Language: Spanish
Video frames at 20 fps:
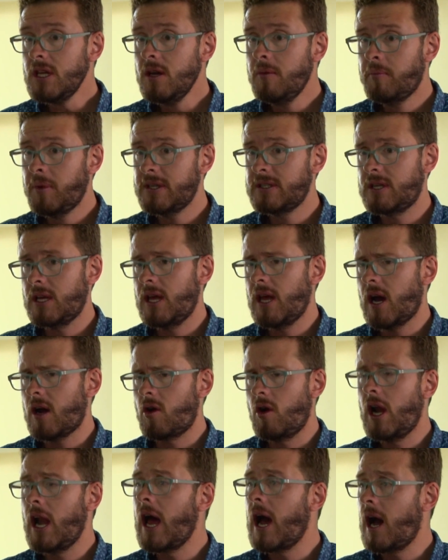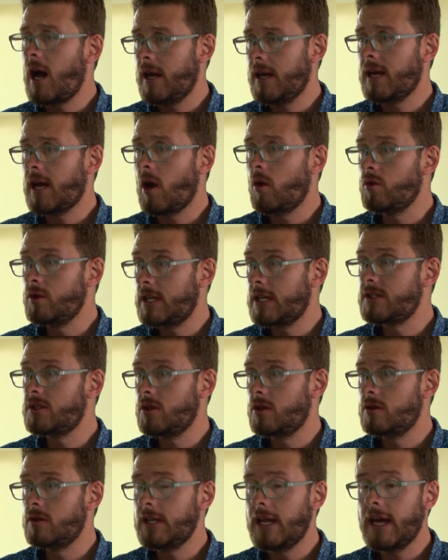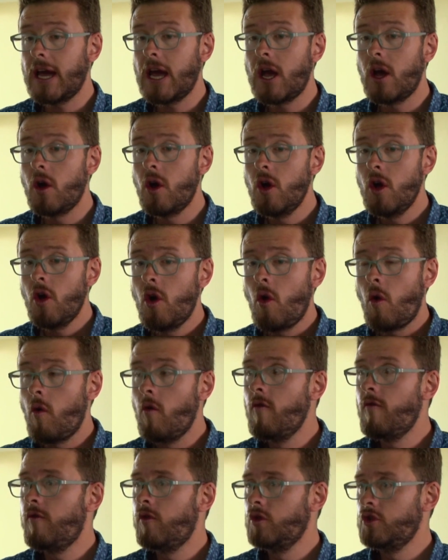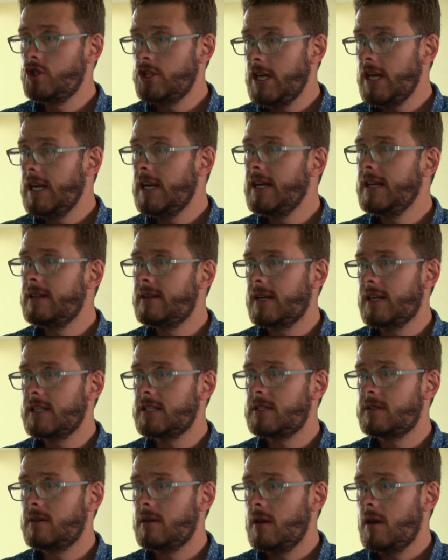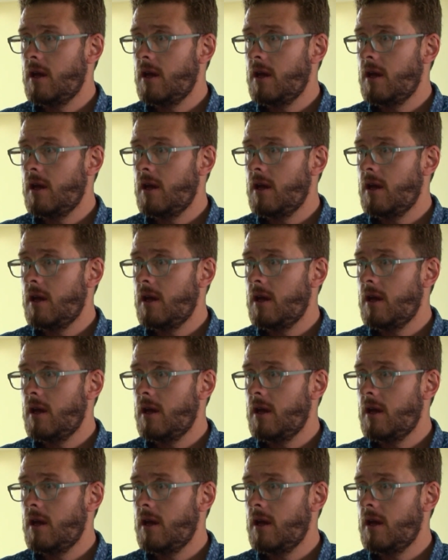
pues se da con la incautación de un fusil y tres,